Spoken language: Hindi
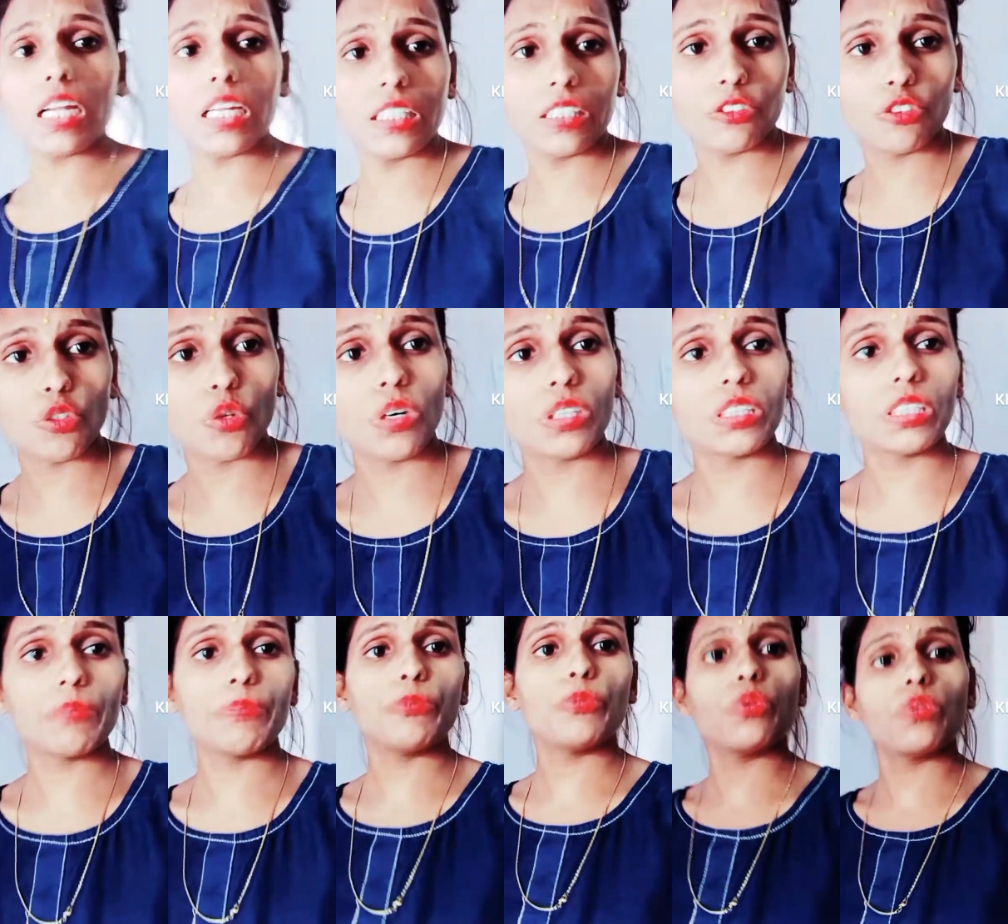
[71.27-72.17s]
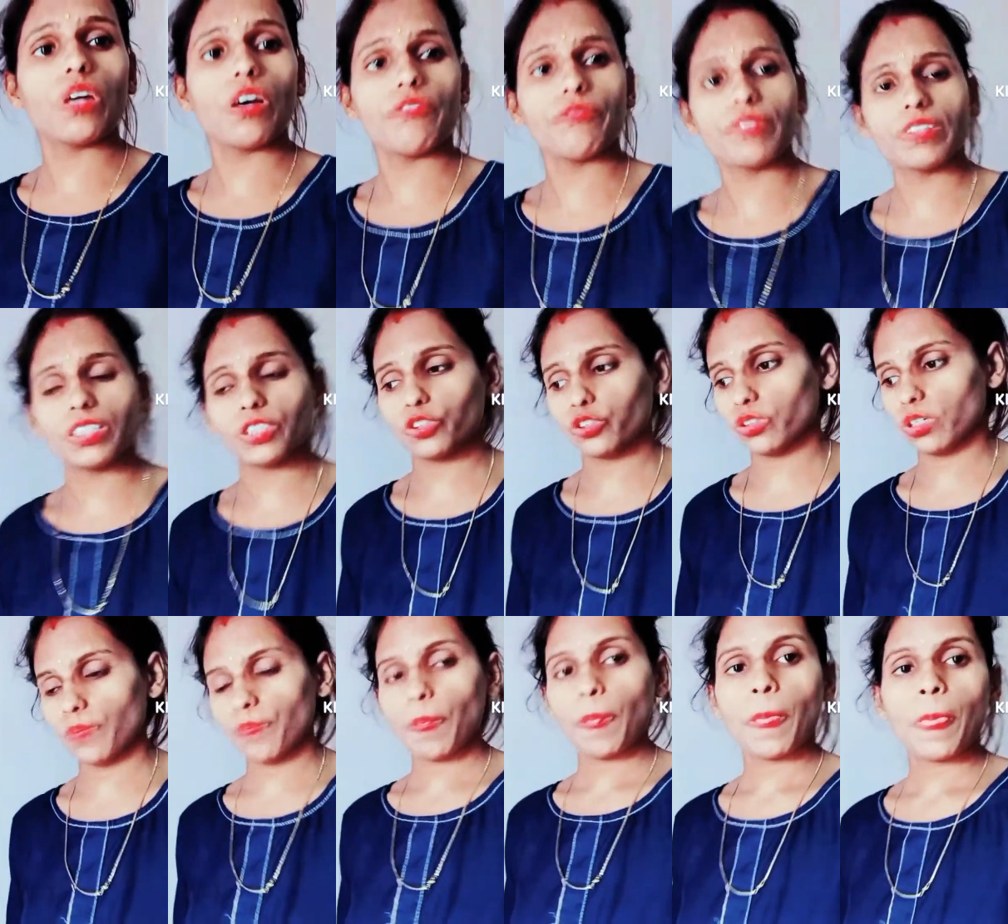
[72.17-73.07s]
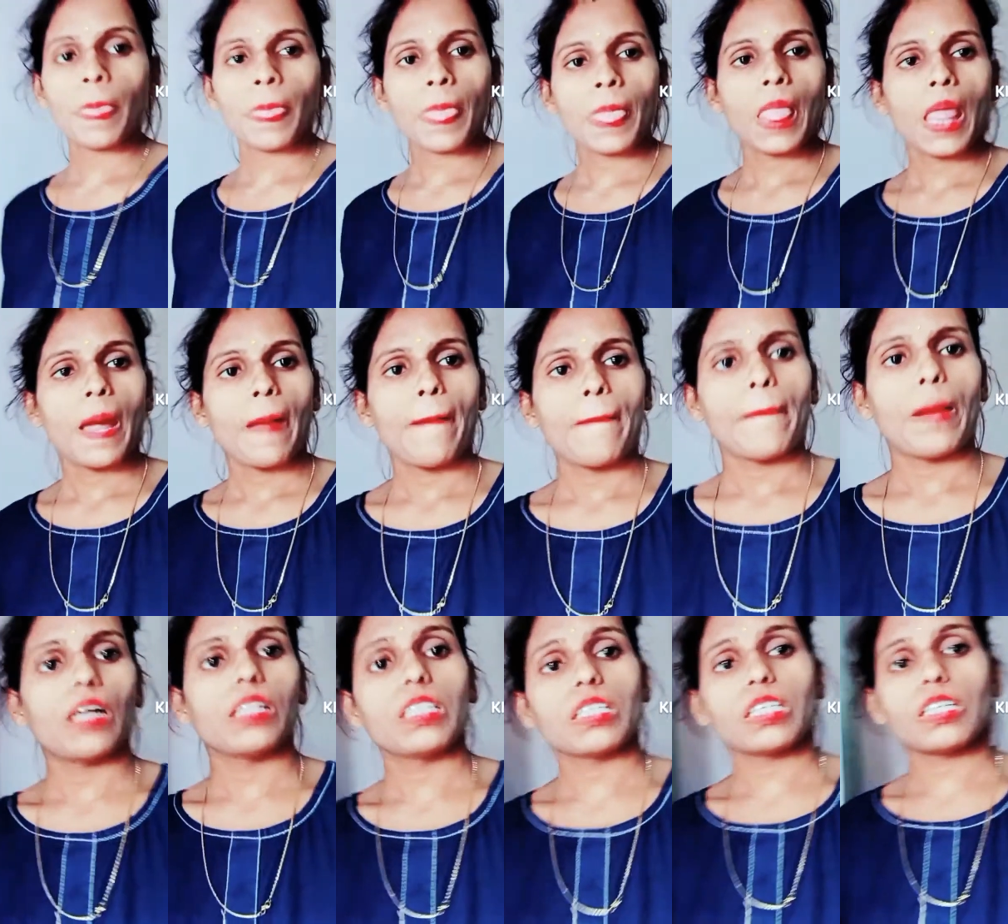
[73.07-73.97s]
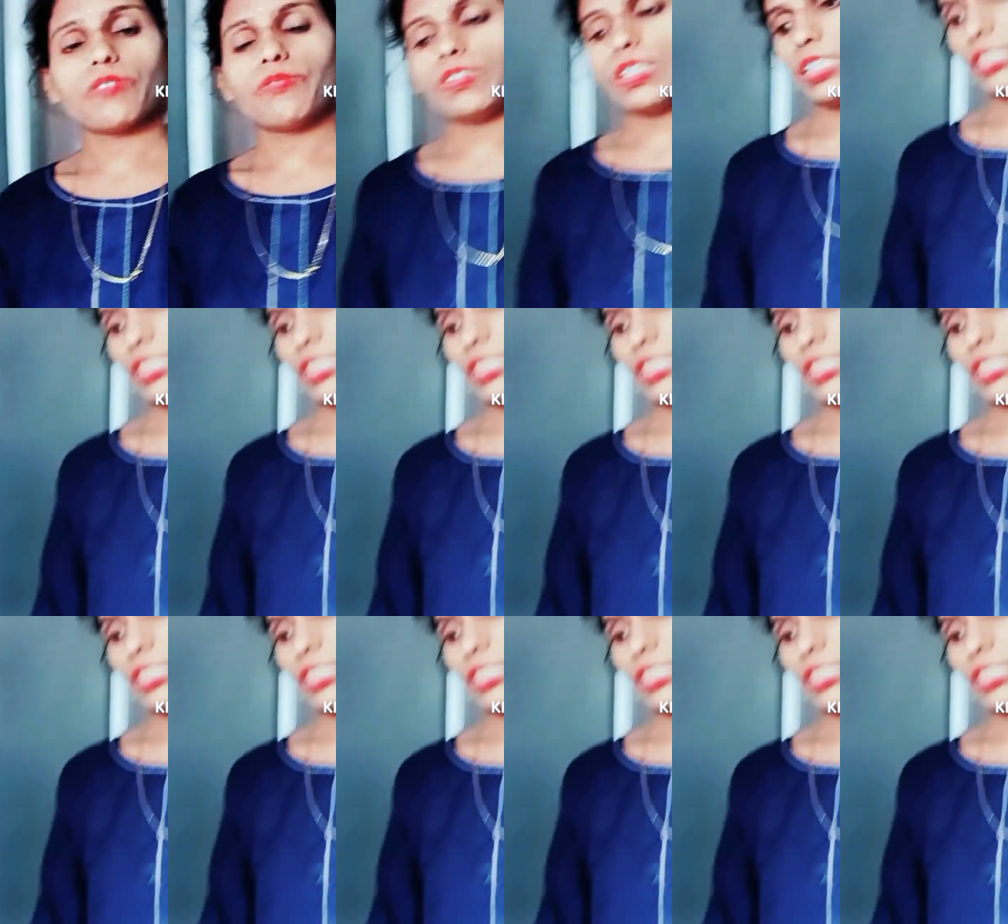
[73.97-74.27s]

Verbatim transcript: कल ही धोए थे पूरा फ्रिज को और देखिए